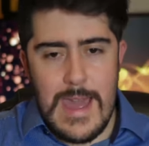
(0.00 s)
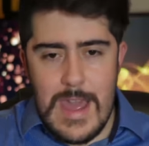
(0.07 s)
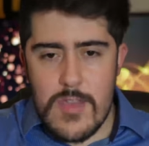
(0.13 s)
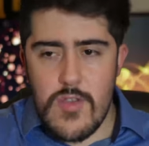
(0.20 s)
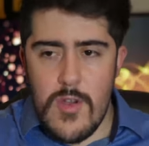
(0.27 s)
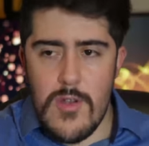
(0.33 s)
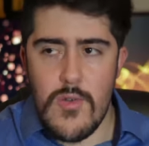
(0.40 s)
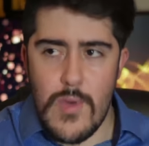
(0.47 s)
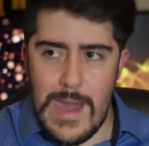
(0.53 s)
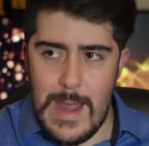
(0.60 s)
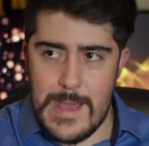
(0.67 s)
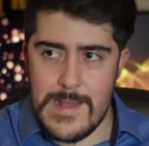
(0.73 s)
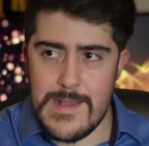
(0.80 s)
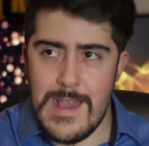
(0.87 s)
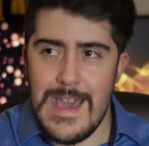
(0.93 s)
estos
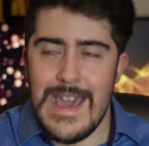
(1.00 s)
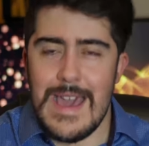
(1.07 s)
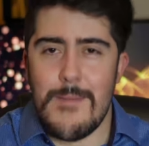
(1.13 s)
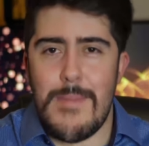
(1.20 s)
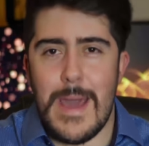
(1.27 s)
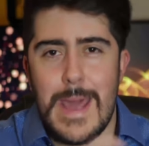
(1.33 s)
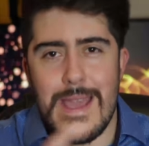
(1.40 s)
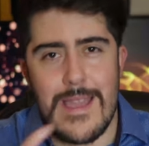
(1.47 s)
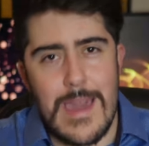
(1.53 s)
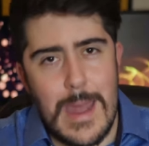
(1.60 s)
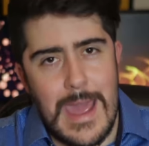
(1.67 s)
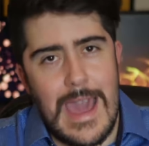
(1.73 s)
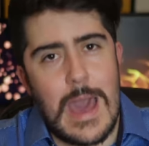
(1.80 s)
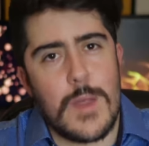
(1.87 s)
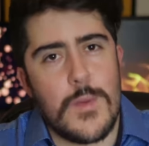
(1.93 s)
lugares para
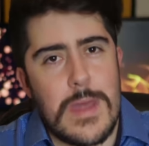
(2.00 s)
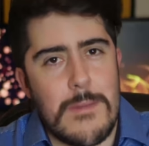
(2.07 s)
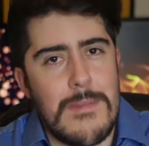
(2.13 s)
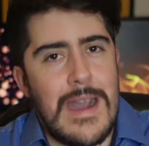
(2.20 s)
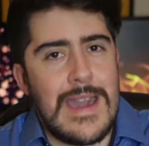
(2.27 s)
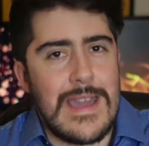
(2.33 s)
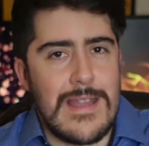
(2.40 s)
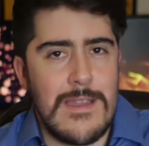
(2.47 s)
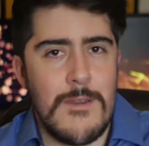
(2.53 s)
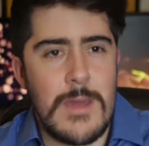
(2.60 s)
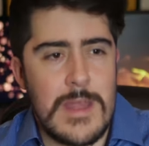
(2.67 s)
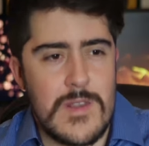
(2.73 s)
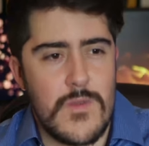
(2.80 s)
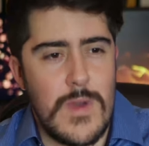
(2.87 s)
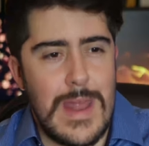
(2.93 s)
crear una imagen de
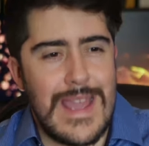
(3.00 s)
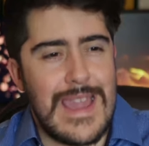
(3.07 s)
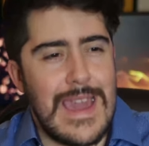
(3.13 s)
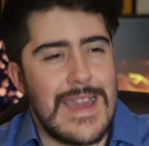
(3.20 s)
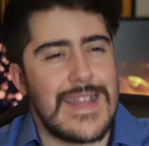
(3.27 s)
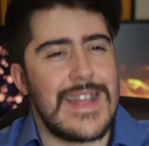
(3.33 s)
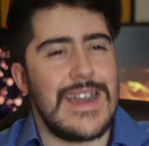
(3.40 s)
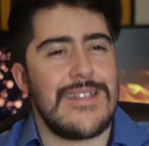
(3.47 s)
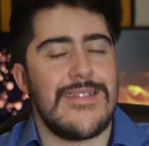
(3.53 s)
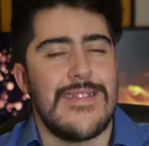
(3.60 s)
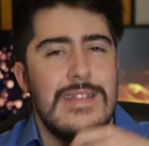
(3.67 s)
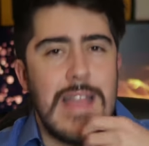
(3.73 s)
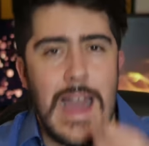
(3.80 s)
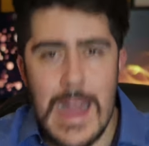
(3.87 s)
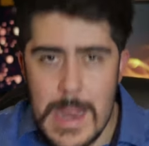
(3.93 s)
Venezuela que está
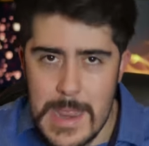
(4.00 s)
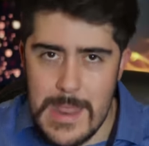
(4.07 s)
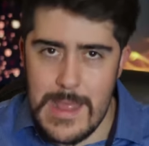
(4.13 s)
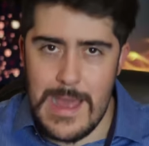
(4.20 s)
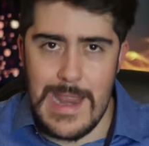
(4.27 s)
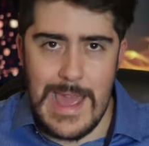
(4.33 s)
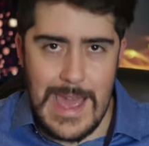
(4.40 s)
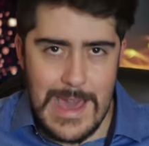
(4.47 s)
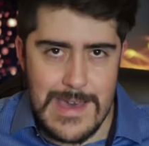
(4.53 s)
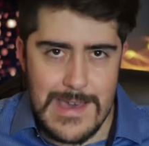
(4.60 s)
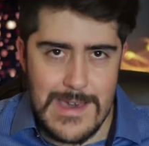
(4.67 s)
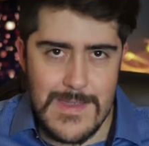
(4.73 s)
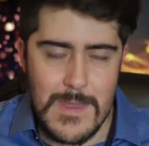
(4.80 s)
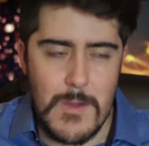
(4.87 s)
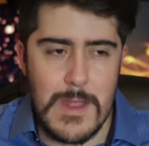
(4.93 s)
tan
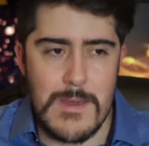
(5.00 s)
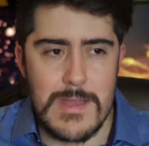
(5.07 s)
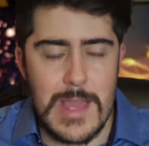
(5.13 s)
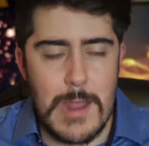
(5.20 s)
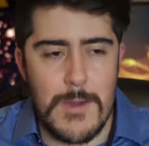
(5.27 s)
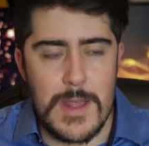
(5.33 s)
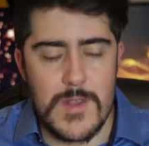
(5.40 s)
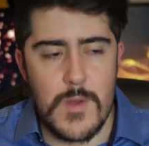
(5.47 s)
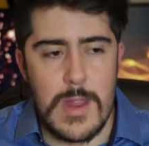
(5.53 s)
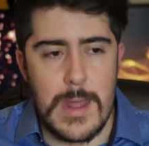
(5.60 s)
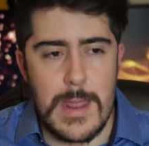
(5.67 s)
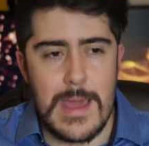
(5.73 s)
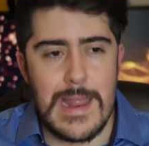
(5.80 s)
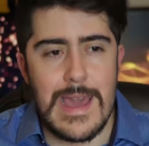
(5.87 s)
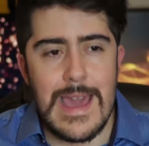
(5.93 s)
alejada de la Venezuela
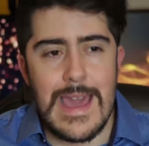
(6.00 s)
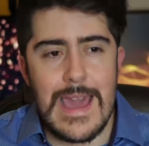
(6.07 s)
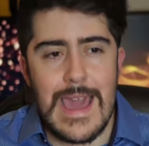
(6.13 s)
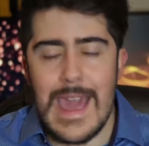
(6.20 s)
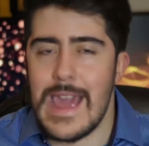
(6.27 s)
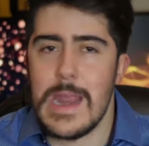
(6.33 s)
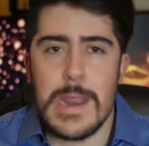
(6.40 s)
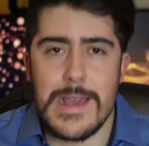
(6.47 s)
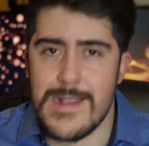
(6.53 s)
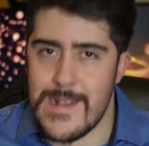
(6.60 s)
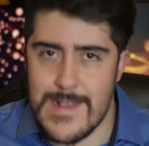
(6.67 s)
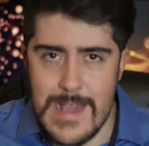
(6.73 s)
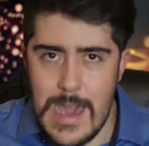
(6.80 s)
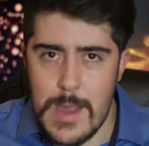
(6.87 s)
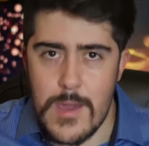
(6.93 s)
real es
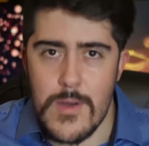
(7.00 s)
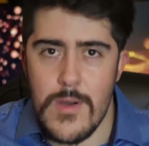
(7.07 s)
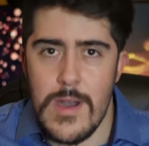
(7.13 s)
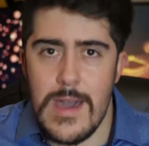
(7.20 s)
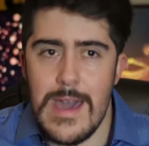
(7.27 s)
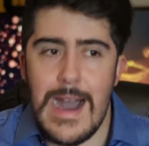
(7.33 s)
innecesario.